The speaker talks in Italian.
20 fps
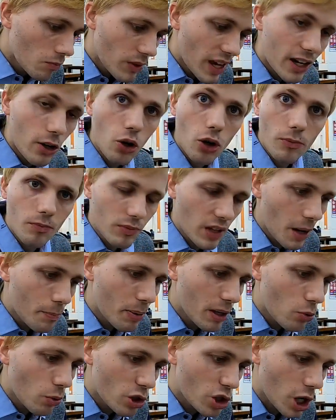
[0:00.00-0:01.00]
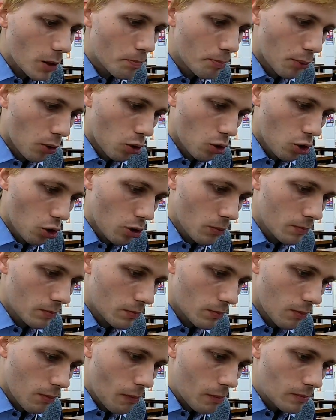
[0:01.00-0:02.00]
Ecco, e poi qui c'è il
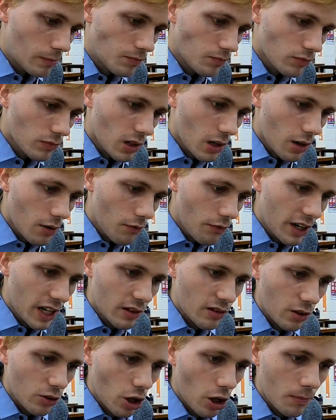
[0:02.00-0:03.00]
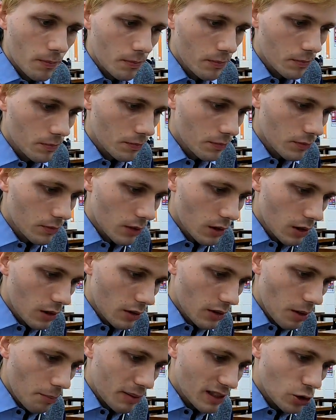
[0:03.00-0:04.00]
pollo vedete no?
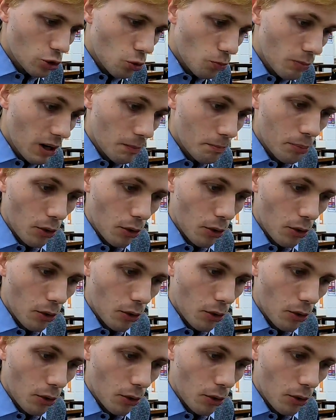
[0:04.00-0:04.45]
Ne prendo un bel